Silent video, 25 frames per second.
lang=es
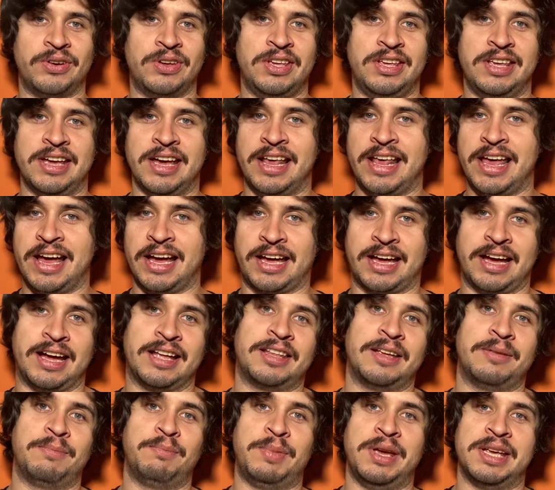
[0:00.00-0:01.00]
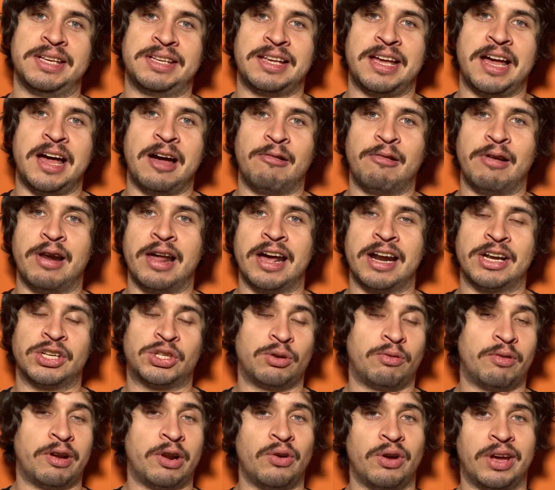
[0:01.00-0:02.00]
y ya de acá te empieza a hablar
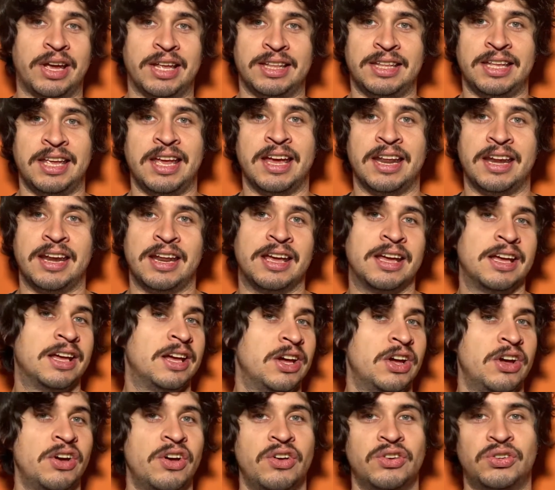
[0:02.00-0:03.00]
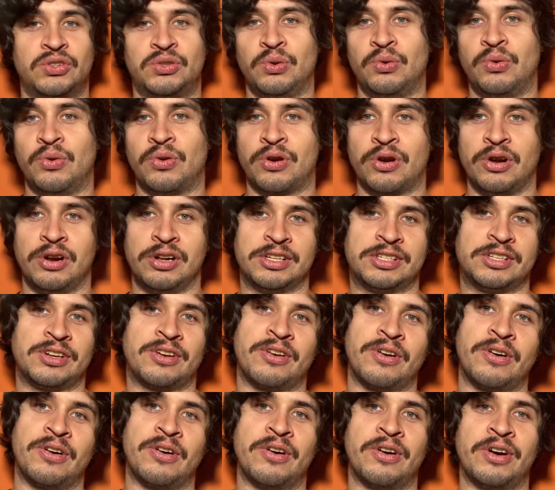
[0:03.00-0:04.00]
sobre lo que tiene, su Rolls
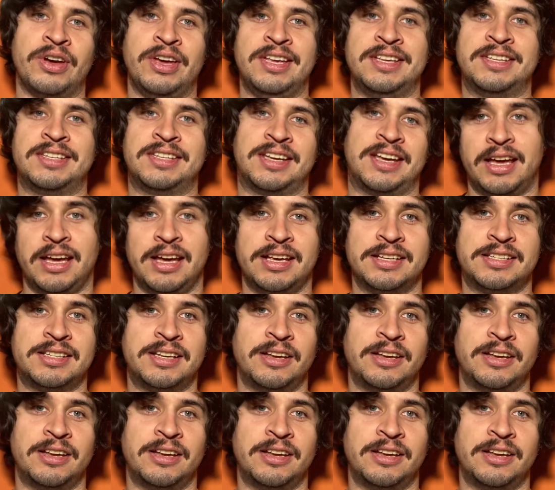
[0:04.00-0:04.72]
Royce, que